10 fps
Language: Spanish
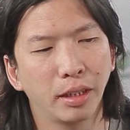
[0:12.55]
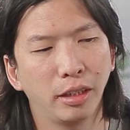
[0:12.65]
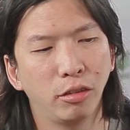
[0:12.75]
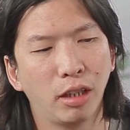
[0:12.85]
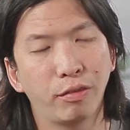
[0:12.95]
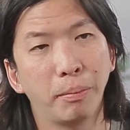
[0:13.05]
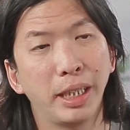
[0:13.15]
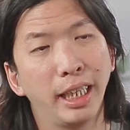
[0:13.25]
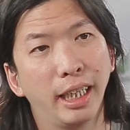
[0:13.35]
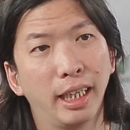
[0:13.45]
de una
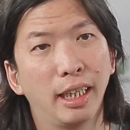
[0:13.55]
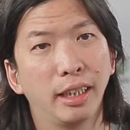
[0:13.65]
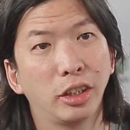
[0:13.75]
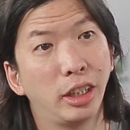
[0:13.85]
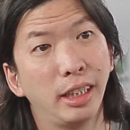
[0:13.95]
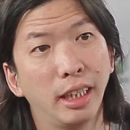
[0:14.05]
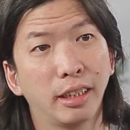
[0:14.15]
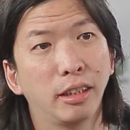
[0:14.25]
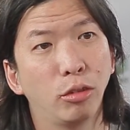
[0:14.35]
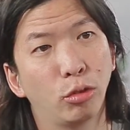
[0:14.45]
familia
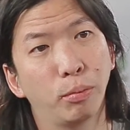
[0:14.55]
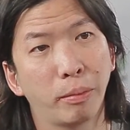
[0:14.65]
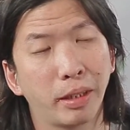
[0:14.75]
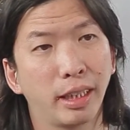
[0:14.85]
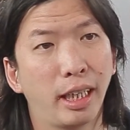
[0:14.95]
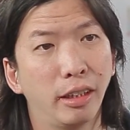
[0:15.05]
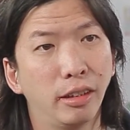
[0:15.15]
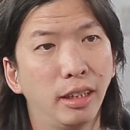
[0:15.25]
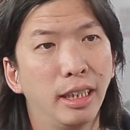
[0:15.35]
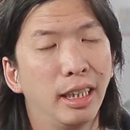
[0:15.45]
china que tiene un
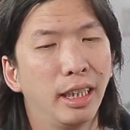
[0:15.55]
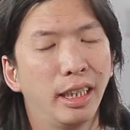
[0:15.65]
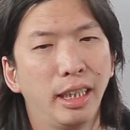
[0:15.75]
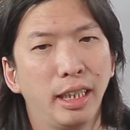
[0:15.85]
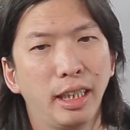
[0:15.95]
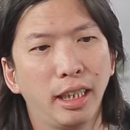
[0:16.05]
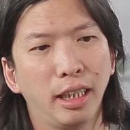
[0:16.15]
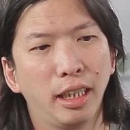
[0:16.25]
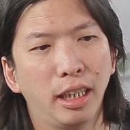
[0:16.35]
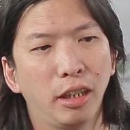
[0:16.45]
supermercado
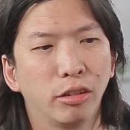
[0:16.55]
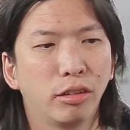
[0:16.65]
eh,